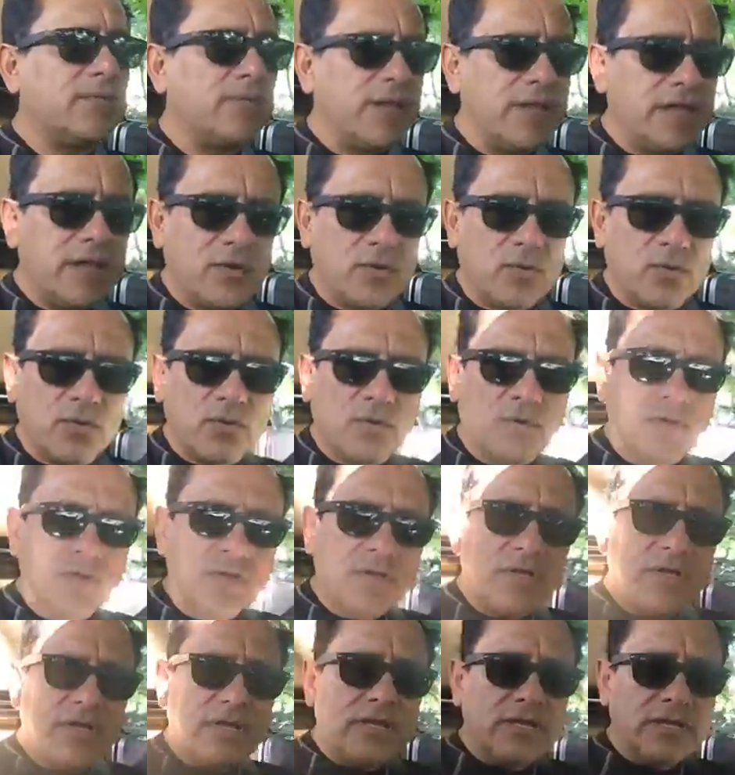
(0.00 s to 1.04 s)
el vehículo
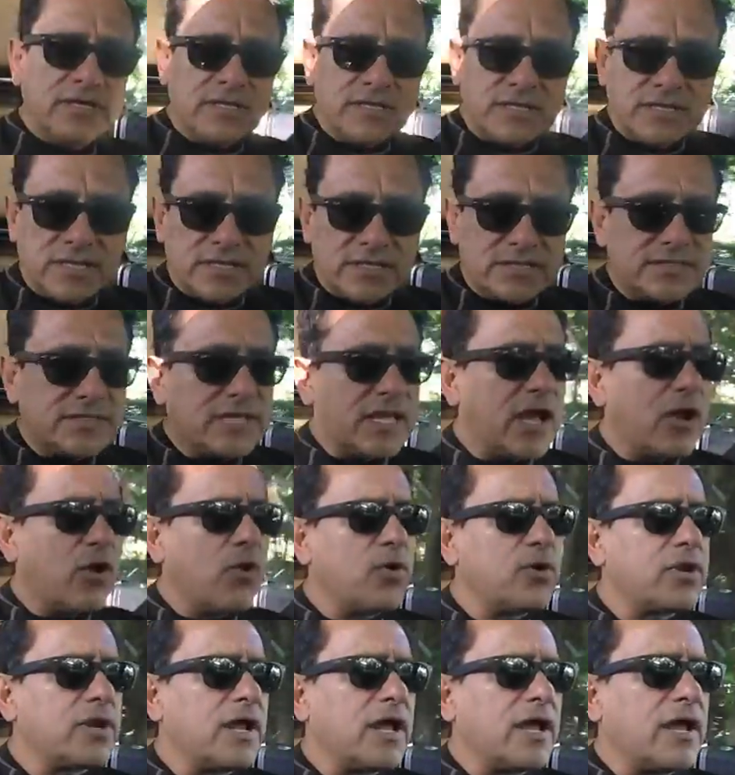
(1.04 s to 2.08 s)
se
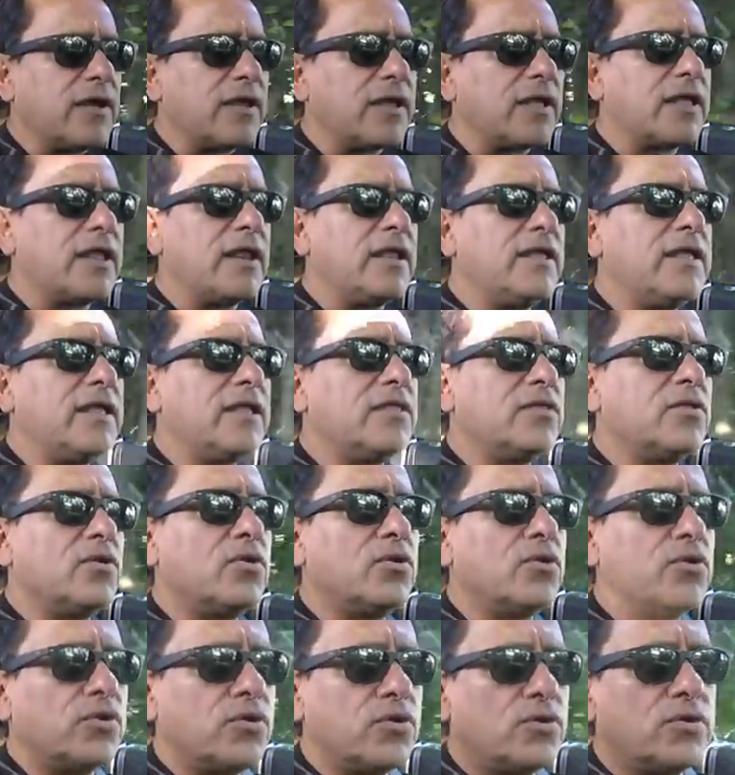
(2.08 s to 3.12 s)
ahorra,
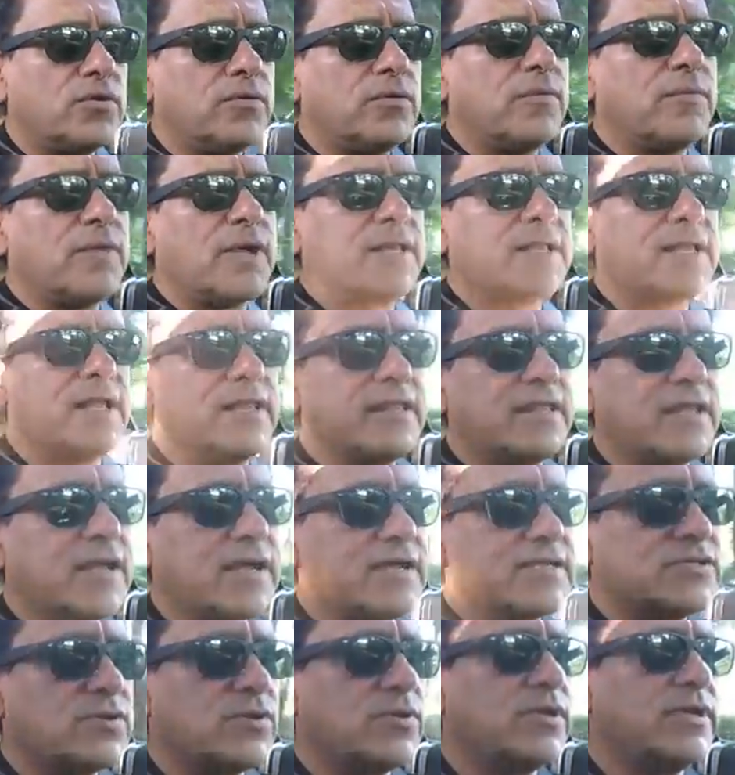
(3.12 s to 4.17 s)
creyéndolo o no, bastante
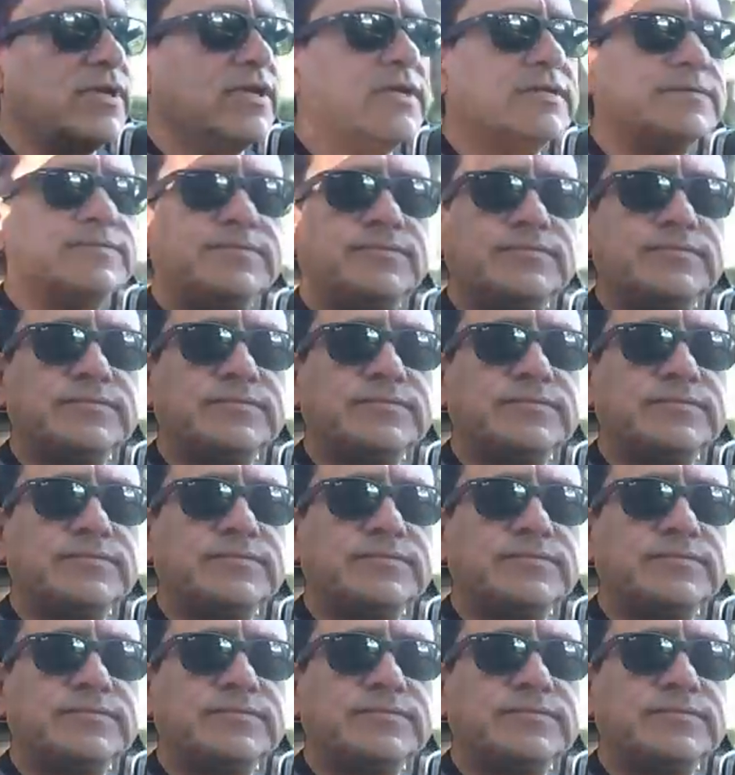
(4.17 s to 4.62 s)
gasolina.